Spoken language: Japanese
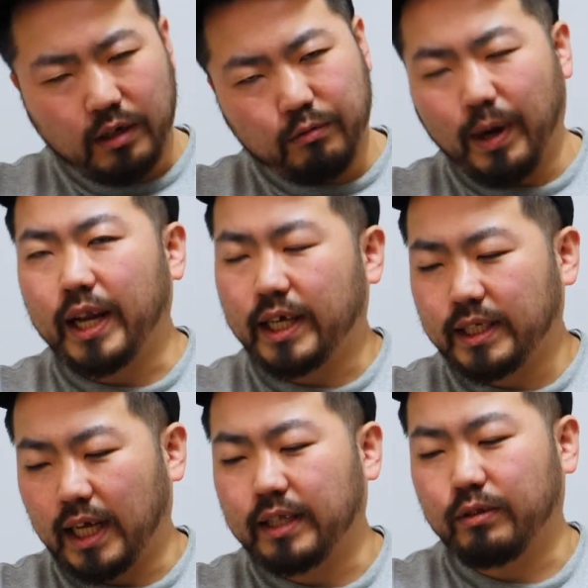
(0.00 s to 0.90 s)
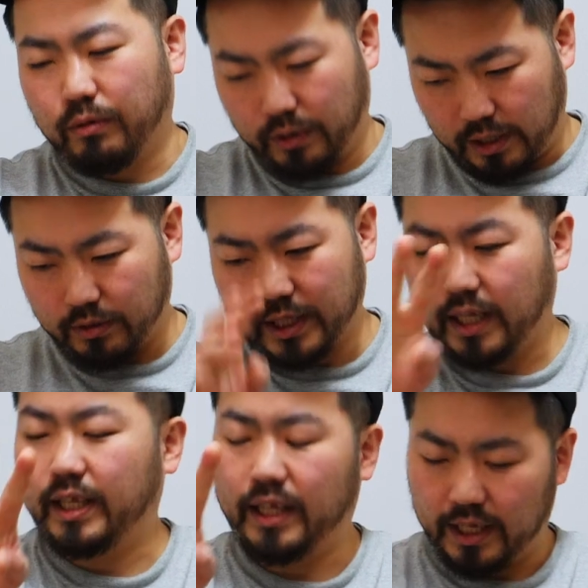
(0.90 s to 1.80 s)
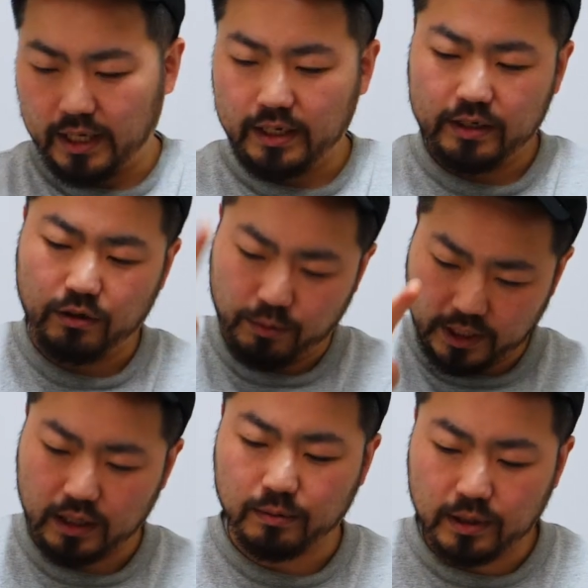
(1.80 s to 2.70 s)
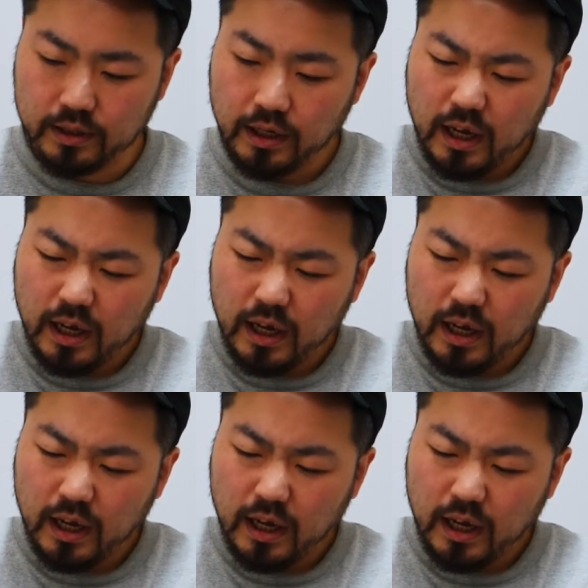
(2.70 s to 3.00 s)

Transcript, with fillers: 的には馬連3頭で、この3点で勝負いきたいと思います。